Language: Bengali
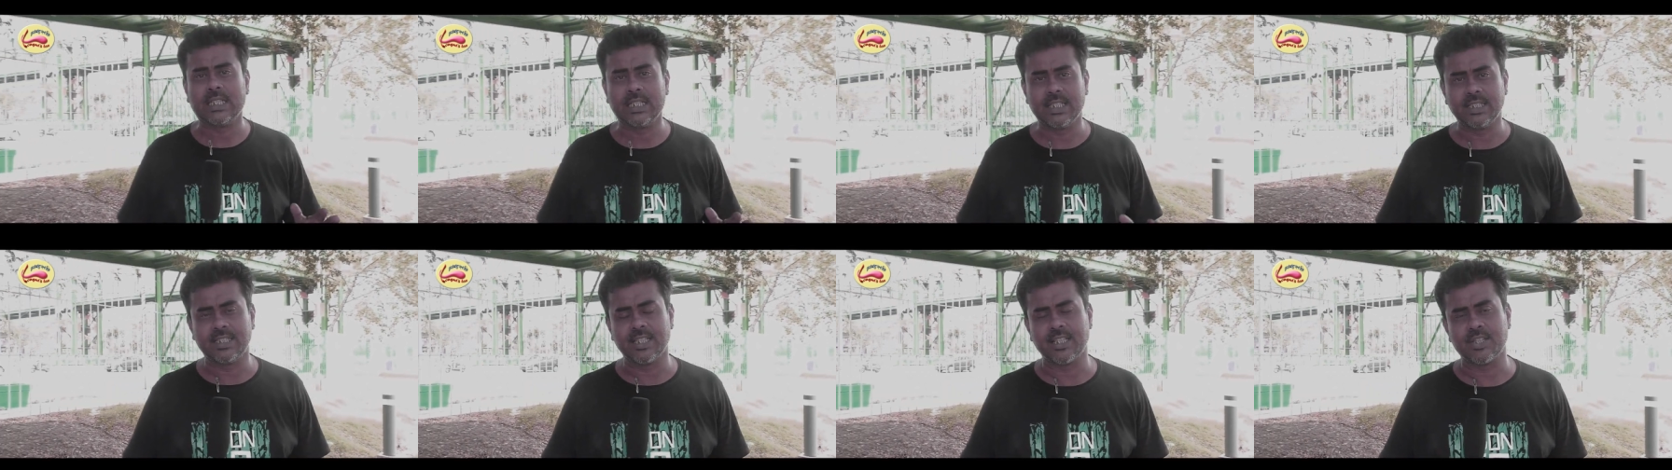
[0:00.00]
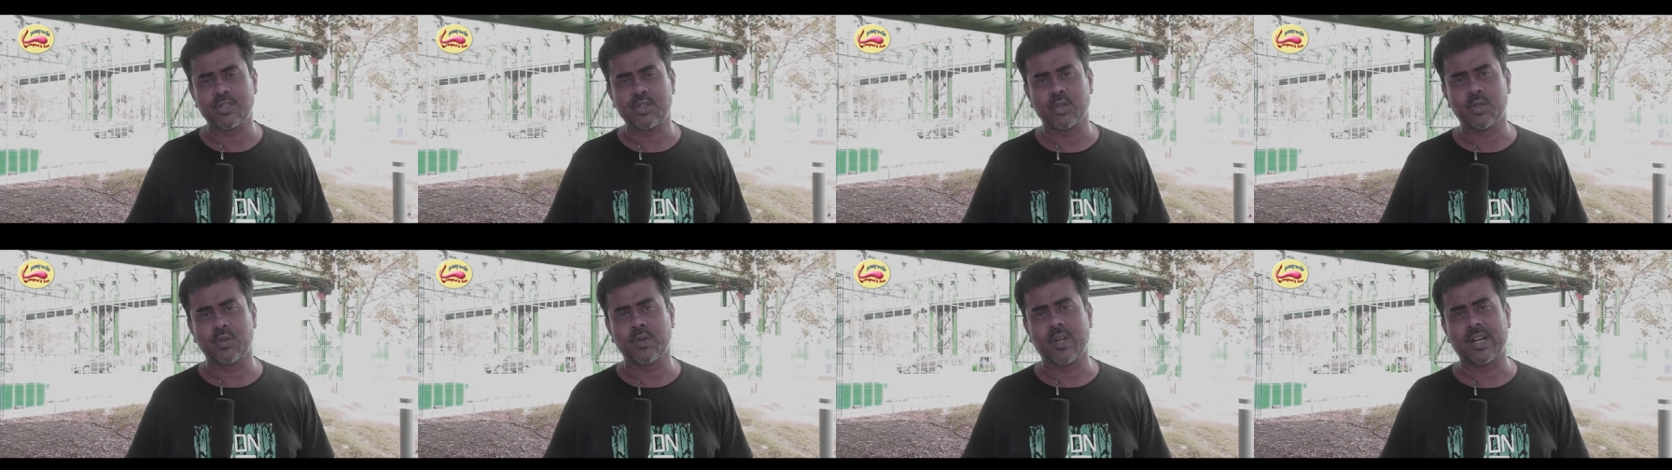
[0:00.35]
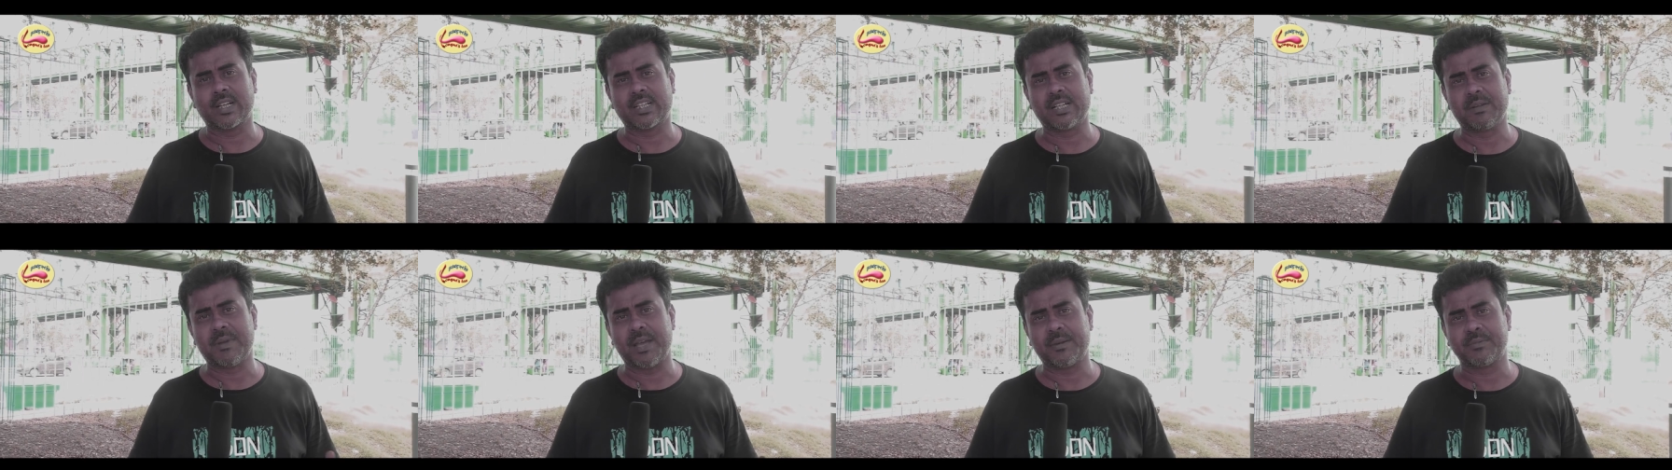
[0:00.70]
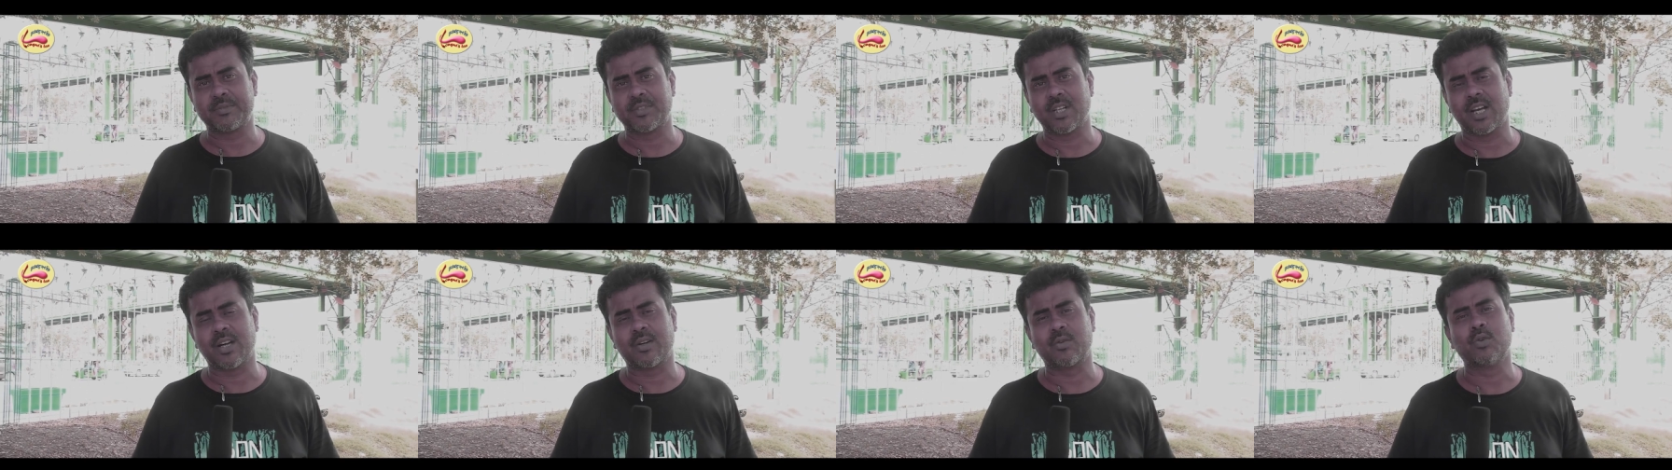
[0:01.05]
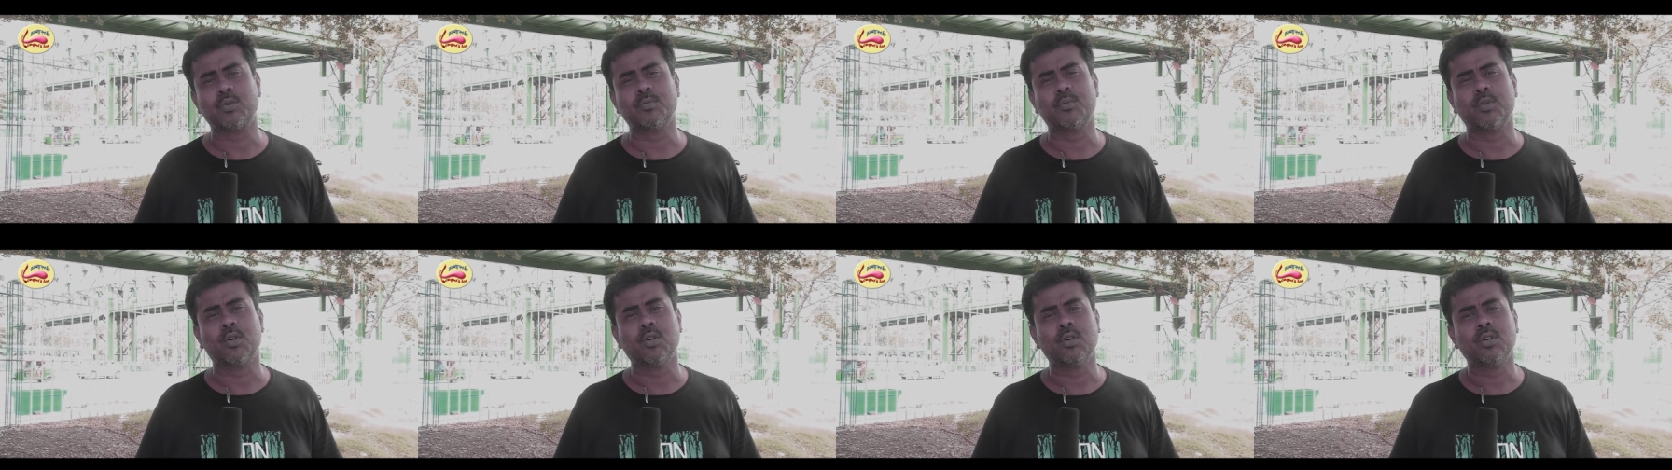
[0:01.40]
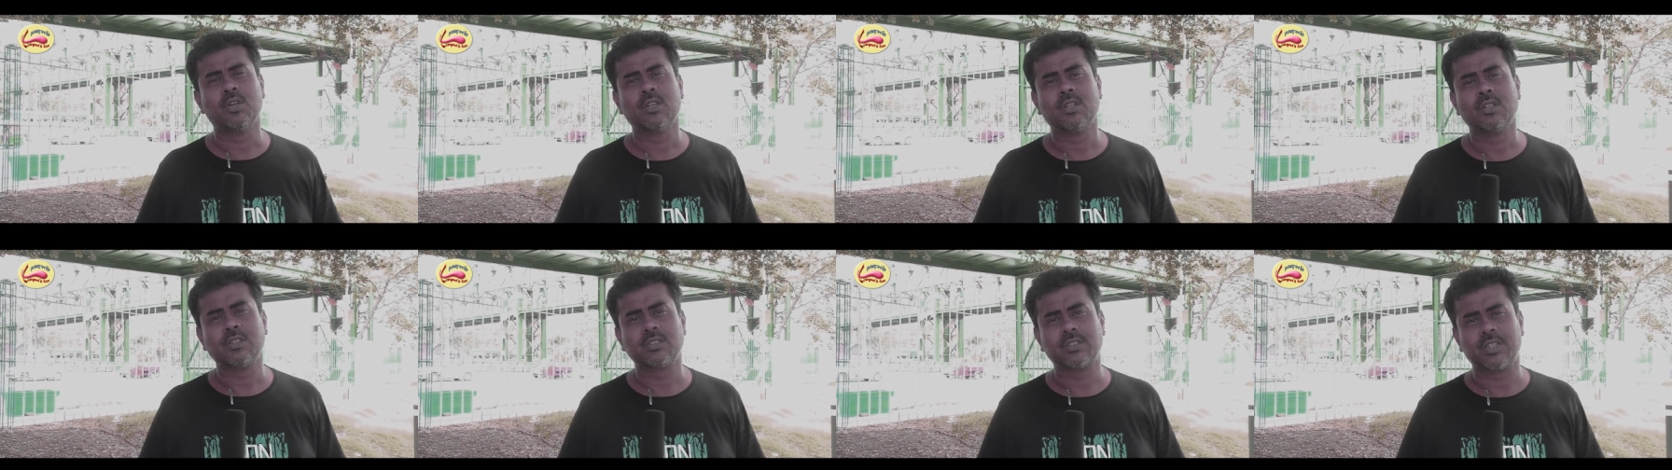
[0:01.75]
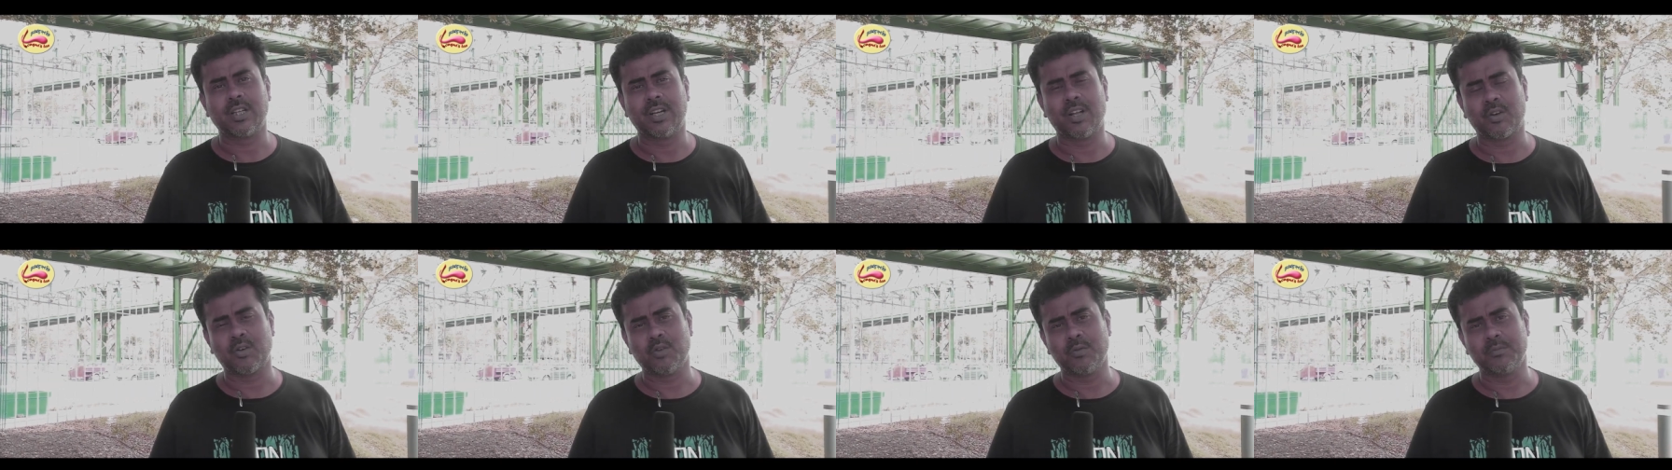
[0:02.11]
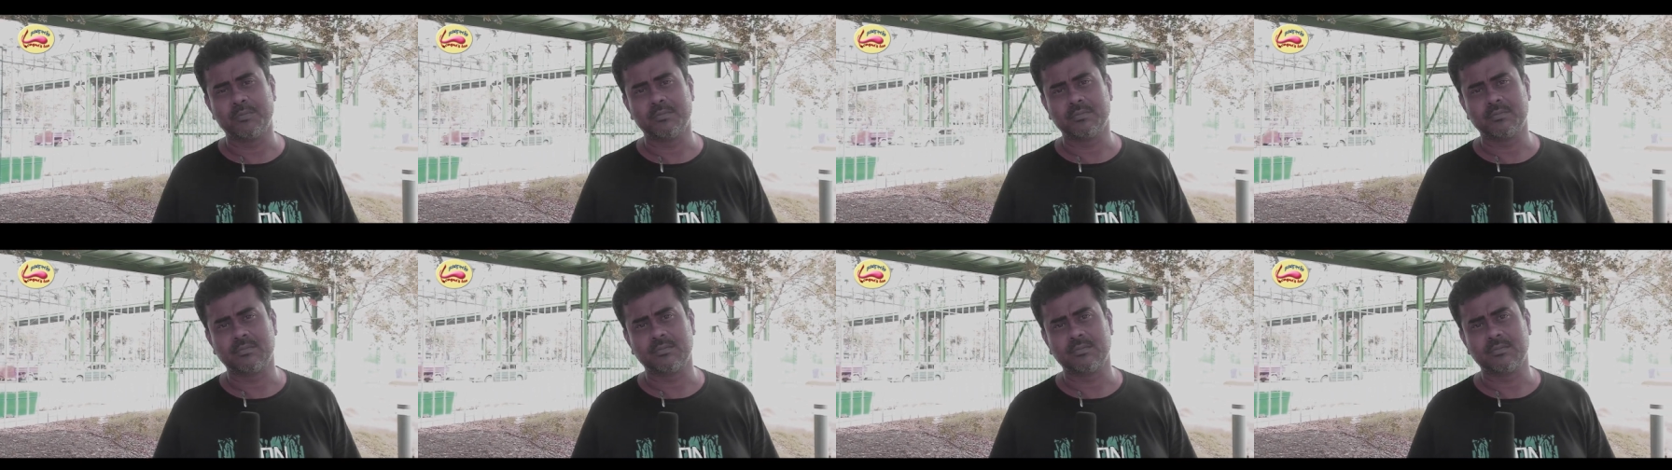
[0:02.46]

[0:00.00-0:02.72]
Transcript: নিজের জন্য একটা ব্যবসা করব সেরকম